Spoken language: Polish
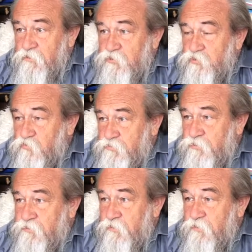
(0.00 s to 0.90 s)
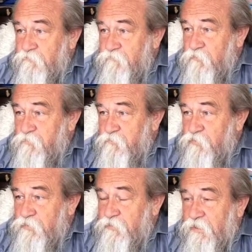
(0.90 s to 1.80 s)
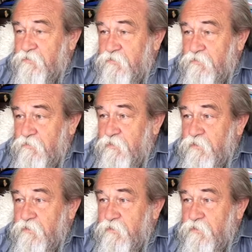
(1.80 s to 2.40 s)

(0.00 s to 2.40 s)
Skutki tej reformy były takie,